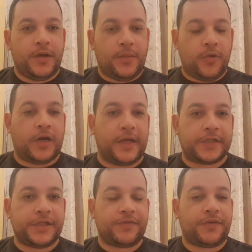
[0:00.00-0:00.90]
Bom galera, a
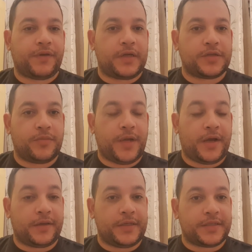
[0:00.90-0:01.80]
gente vai falar sobre a
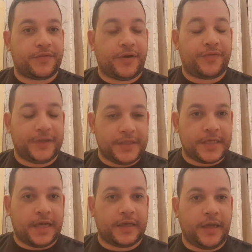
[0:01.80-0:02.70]
Vanessa, a
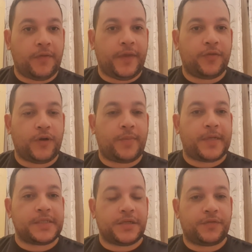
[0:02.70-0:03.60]
Vanessa Raquel, né? Nunca
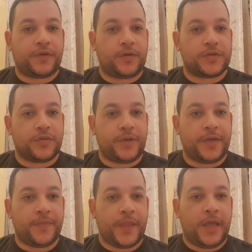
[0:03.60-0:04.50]
mais a gente falou sobre
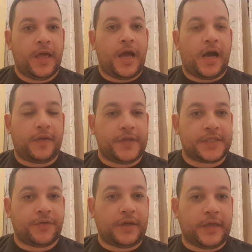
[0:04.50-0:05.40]
a
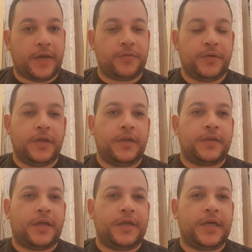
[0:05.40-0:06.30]
Vanessa Raquel,
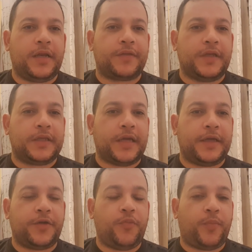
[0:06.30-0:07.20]
né? E ela tenta
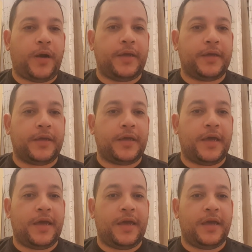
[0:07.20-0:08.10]
aí que o pai
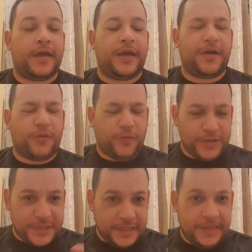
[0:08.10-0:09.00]
é,
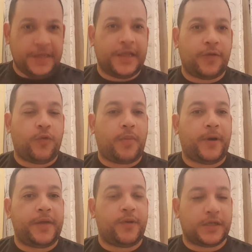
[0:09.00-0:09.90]
reconcilie né, com a
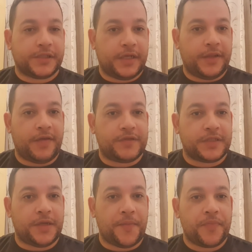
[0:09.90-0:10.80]
mãe, eu acho que ele deve
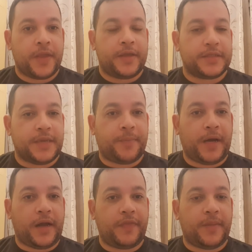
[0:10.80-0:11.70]
ser
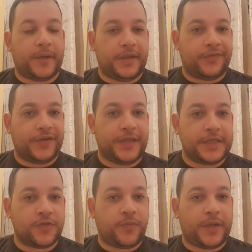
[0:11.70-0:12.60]
separado da mãe da
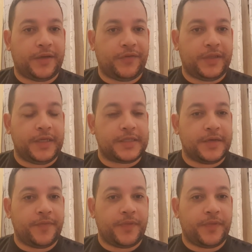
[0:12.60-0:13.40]
Vanessa, o pai da Vanessa,